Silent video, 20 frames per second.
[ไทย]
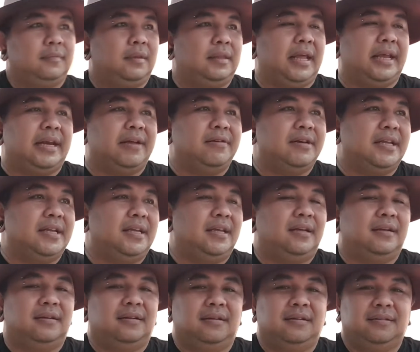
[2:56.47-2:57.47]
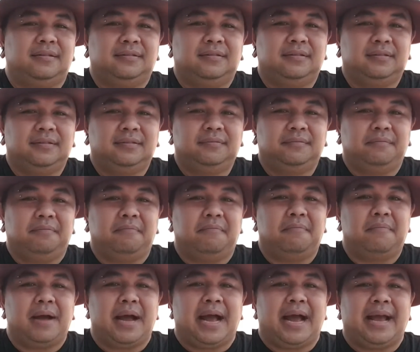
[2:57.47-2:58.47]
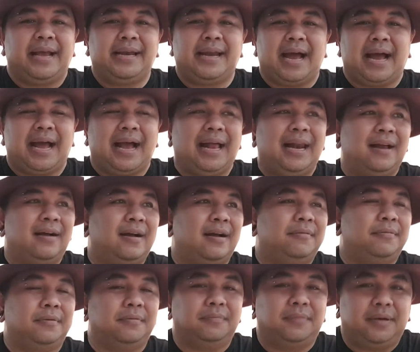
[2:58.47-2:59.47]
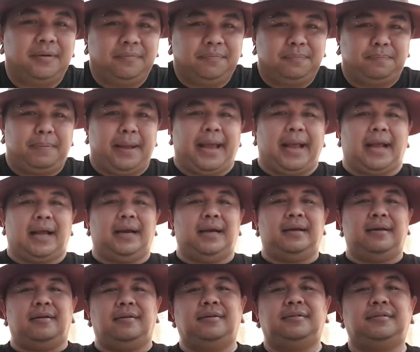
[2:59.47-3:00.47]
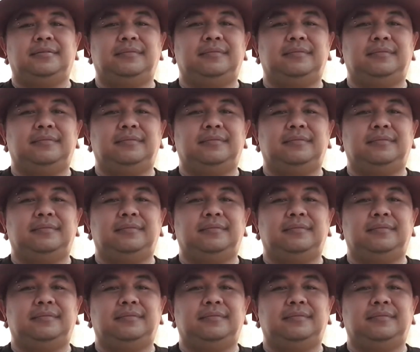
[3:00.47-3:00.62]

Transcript: แต่เดี๋ยวนี้ไม้ได้แล้วครับมันแป๊กแล้วเนาะ